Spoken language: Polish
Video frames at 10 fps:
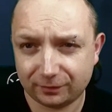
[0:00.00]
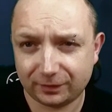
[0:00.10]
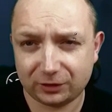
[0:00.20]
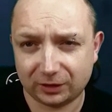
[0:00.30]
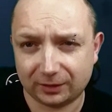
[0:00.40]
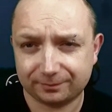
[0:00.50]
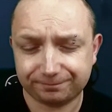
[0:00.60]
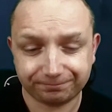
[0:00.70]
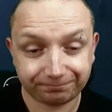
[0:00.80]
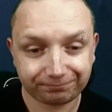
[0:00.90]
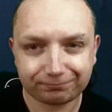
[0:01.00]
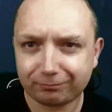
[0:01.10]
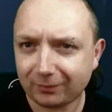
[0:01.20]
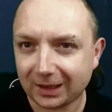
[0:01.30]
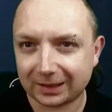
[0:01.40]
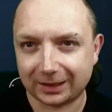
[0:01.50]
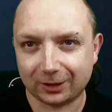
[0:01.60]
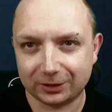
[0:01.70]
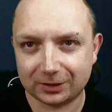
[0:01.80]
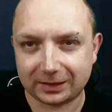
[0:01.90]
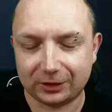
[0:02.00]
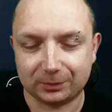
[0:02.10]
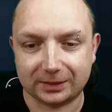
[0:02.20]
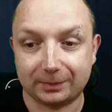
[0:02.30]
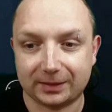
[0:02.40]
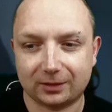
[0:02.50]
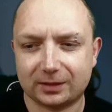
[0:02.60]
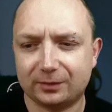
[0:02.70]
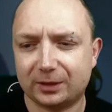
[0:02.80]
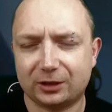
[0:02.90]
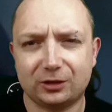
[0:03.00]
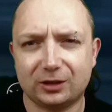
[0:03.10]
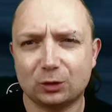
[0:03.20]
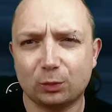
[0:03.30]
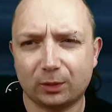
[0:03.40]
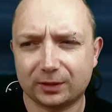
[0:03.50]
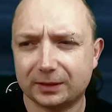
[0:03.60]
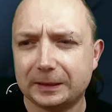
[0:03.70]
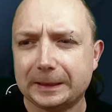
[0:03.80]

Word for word: we śnie. Tego nie dostaliśmy. Zamiast tego dostaliśmy jakieś głupoty,